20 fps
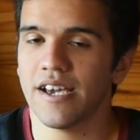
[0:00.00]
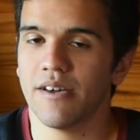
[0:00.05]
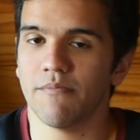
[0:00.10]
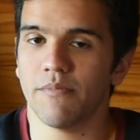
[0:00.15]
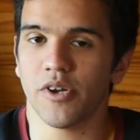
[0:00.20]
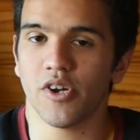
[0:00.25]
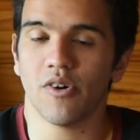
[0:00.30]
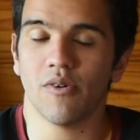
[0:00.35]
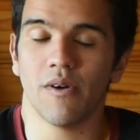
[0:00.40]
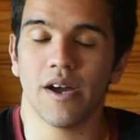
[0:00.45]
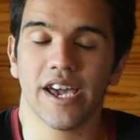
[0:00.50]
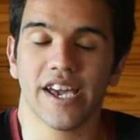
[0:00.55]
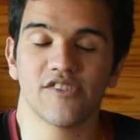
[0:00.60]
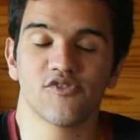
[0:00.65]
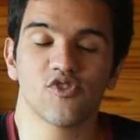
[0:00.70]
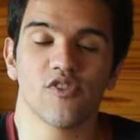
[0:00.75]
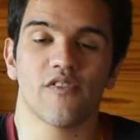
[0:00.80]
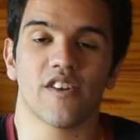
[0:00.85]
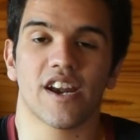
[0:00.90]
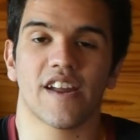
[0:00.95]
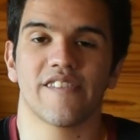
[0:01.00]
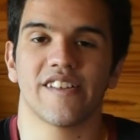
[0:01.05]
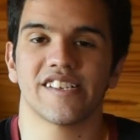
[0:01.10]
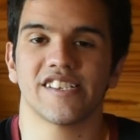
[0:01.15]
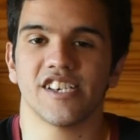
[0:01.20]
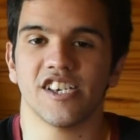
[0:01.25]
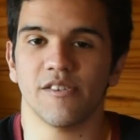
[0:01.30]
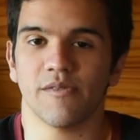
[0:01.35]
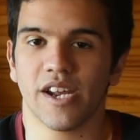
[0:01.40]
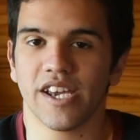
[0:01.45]
Pero Enzo
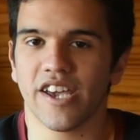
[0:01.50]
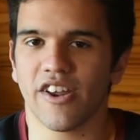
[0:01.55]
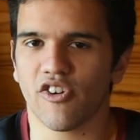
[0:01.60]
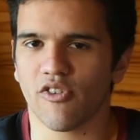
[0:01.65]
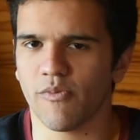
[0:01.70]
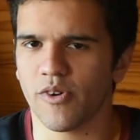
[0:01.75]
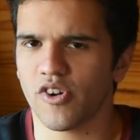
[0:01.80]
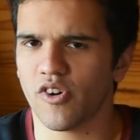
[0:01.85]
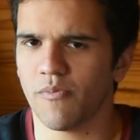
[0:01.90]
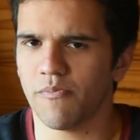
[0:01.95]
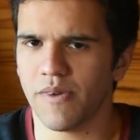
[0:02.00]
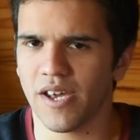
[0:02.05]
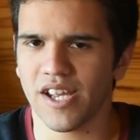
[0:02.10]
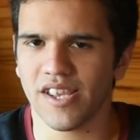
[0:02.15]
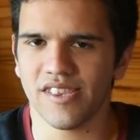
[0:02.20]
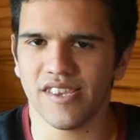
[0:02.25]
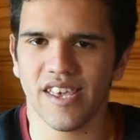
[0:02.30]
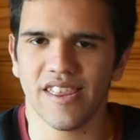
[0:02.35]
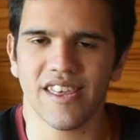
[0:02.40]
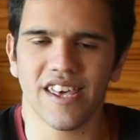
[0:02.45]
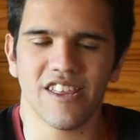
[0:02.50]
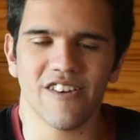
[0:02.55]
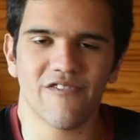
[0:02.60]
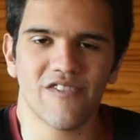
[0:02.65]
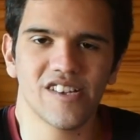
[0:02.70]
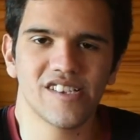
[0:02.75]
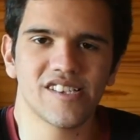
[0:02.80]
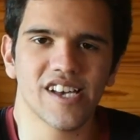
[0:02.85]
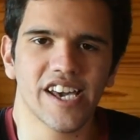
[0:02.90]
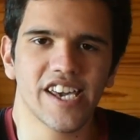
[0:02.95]
Fernández y Brian Romero vienen desde
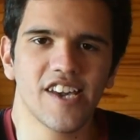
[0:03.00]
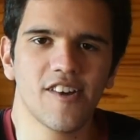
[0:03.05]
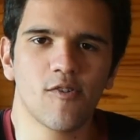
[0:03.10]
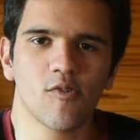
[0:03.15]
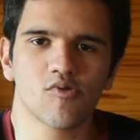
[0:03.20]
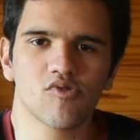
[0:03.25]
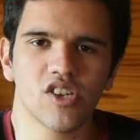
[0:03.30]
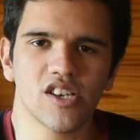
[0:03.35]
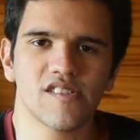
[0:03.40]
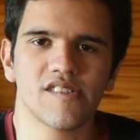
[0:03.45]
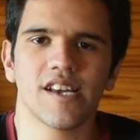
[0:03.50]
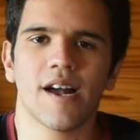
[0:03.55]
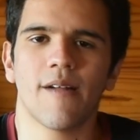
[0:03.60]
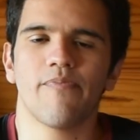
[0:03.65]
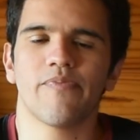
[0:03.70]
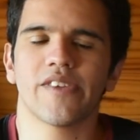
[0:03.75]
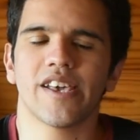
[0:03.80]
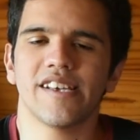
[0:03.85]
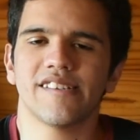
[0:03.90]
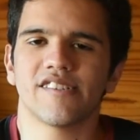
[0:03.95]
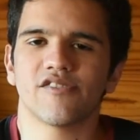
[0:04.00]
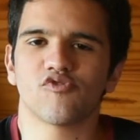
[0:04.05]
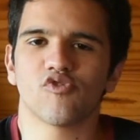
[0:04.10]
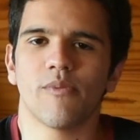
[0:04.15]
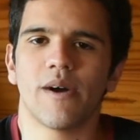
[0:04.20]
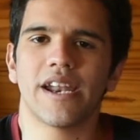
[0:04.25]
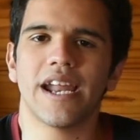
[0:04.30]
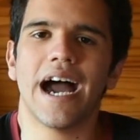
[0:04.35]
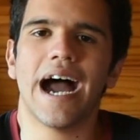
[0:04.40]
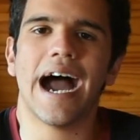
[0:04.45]
Defensa y Justicia y se
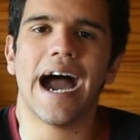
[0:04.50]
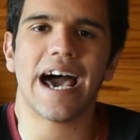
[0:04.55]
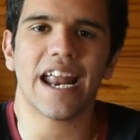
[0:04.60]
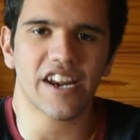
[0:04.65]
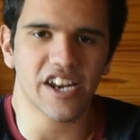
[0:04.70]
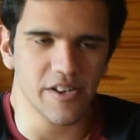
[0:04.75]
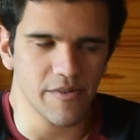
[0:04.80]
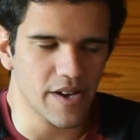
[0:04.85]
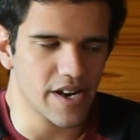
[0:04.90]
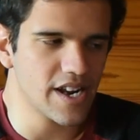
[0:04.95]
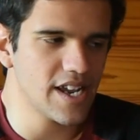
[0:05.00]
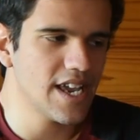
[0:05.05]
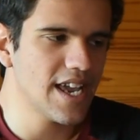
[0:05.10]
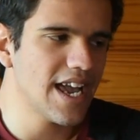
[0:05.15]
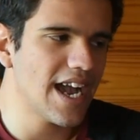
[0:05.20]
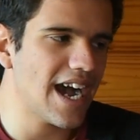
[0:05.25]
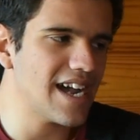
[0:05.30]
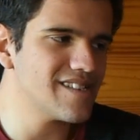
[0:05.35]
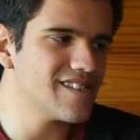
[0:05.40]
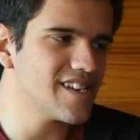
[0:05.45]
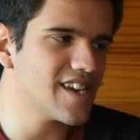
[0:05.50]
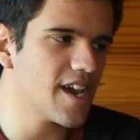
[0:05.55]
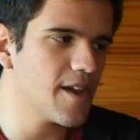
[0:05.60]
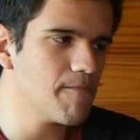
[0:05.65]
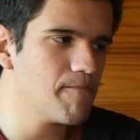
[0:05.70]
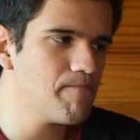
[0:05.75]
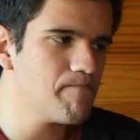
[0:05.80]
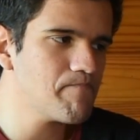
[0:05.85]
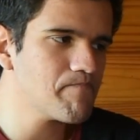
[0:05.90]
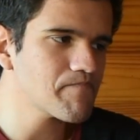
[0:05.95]
suman a River. Así
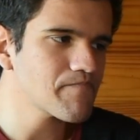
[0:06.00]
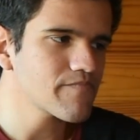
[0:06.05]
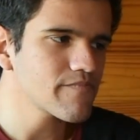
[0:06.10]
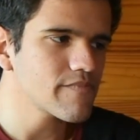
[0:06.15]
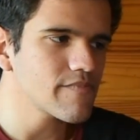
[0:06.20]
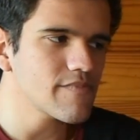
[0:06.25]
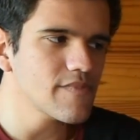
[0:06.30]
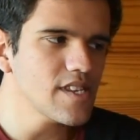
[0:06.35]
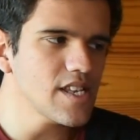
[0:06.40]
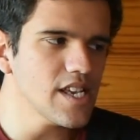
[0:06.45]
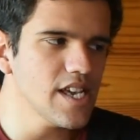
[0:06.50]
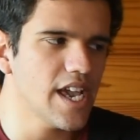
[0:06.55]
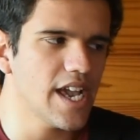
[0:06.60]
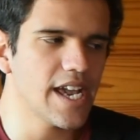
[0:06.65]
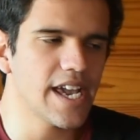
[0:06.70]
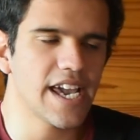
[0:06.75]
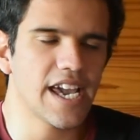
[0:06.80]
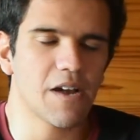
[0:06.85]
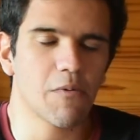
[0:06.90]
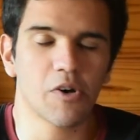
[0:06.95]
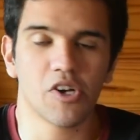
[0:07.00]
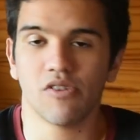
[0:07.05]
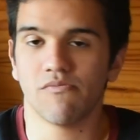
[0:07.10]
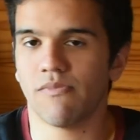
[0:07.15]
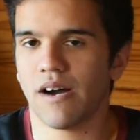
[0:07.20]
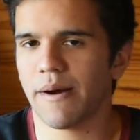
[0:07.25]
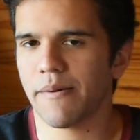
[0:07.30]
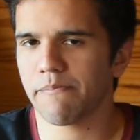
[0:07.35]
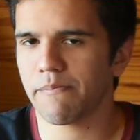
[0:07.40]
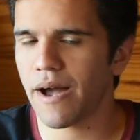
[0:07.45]
que eh, bueno,
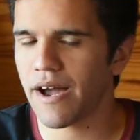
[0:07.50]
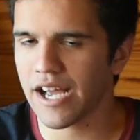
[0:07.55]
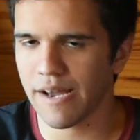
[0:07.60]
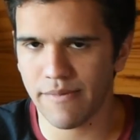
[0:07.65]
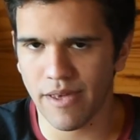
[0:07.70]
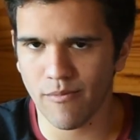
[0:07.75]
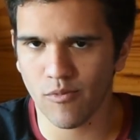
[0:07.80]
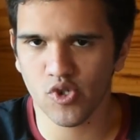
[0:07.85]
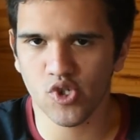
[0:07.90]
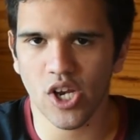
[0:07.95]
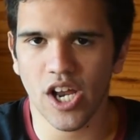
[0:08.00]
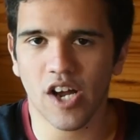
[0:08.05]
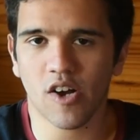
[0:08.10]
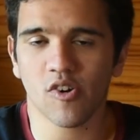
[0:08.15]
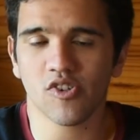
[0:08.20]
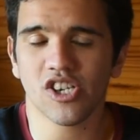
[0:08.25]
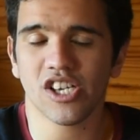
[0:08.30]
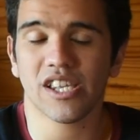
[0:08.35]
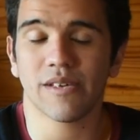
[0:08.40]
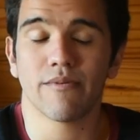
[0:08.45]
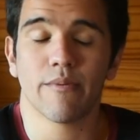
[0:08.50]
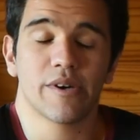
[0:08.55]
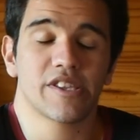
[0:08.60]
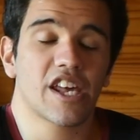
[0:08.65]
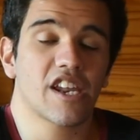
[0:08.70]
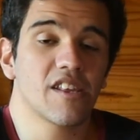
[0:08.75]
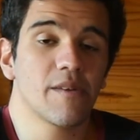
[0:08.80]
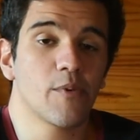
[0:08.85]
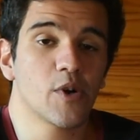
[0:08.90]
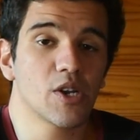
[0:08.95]
va, a cambiar mucho las cosas. También va a
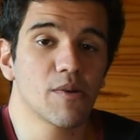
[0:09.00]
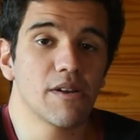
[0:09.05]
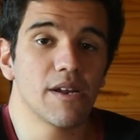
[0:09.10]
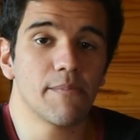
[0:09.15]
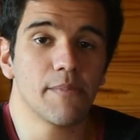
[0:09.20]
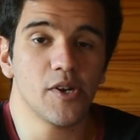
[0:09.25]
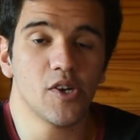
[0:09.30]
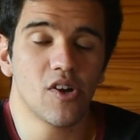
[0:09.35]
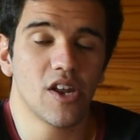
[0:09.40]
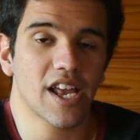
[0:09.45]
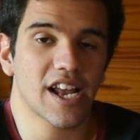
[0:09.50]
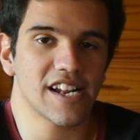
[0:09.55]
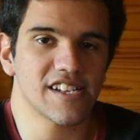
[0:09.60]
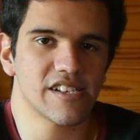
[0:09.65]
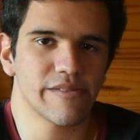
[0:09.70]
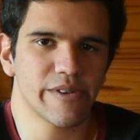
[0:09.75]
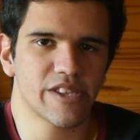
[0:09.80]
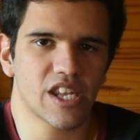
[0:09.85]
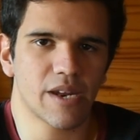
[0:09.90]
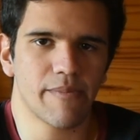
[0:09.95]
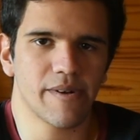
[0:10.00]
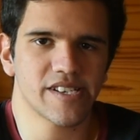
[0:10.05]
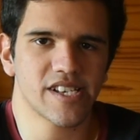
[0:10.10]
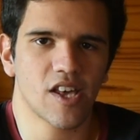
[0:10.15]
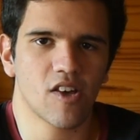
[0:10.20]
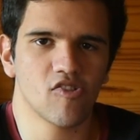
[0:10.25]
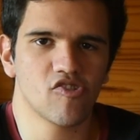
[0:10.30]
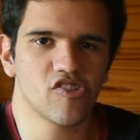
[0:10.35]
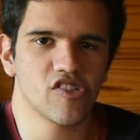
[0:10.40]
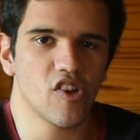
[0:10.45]
estar disponible Pinola, que el semestre
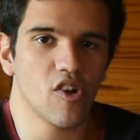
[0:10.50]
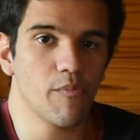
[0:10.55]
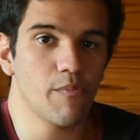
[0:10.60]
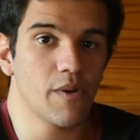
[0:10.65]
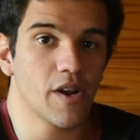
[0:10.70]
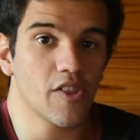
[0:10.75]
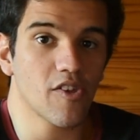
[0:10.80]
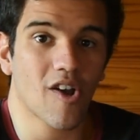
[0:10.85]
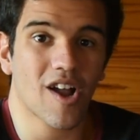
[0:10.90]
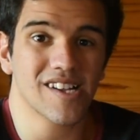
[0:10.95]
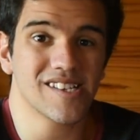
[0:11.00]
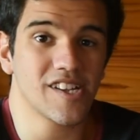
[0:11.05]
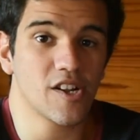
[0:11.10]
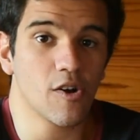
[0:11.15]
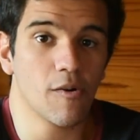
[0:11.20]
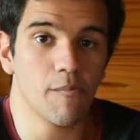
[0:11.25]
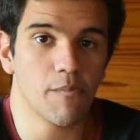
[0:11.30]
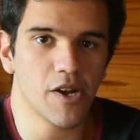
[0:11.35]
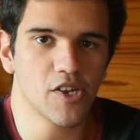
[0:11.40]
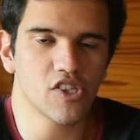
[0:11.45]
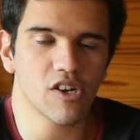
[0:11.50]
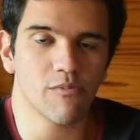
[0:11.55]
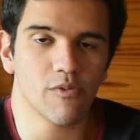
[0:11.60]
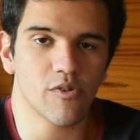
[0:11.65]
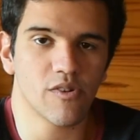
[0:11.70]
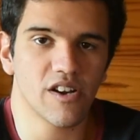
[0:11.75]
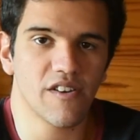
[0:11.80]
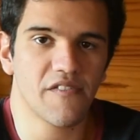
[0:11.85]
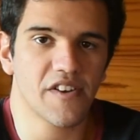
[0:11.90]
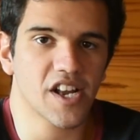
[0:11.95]
pasado se lo perdió casi completo por
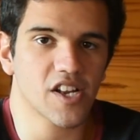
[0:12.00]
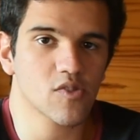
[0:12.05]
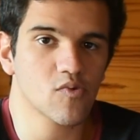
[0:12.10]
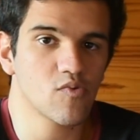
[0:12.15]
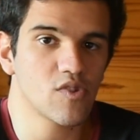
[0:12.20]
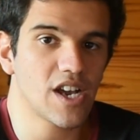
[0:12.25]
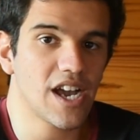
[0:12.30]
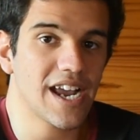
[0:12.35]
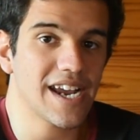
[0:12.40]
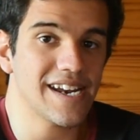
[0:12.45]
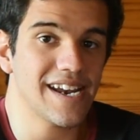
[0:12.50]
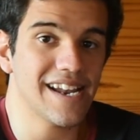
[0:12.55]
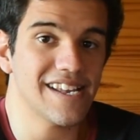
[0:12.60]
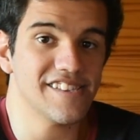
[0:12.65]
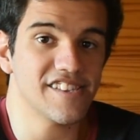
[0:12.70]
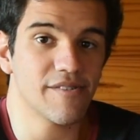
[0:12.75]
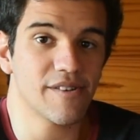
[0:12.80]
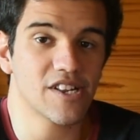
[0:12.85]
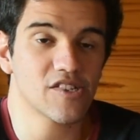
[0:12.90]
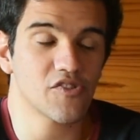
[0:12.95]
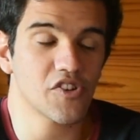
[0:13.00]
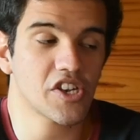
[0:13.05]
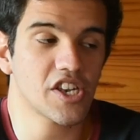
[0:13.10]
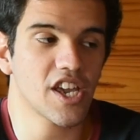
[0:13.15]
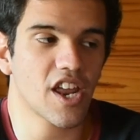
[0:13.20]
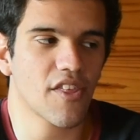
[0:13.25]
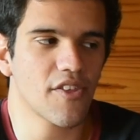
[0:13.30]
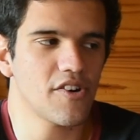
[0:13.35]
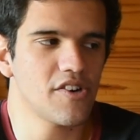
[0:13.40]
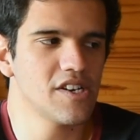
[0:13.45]
una fractura en el antebrazo
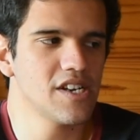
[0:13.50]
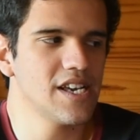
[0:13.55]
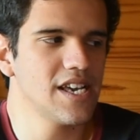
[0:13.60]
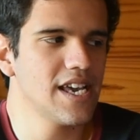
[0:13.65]
izquierdo.